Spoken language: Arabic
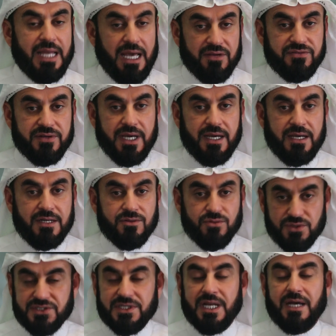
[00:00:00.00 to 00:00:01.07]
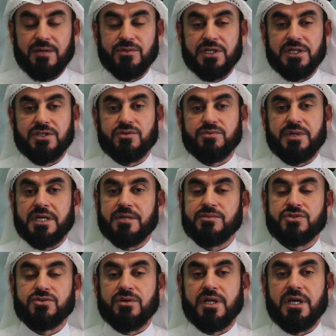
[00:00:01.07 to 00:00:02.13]
نافعة والسلام عليكم ورحمة
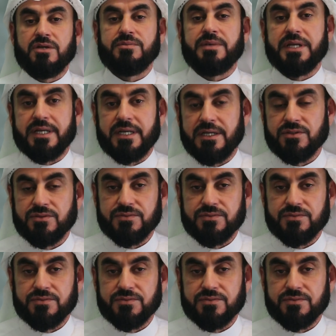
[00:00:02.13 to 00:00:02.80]
الله وبركاته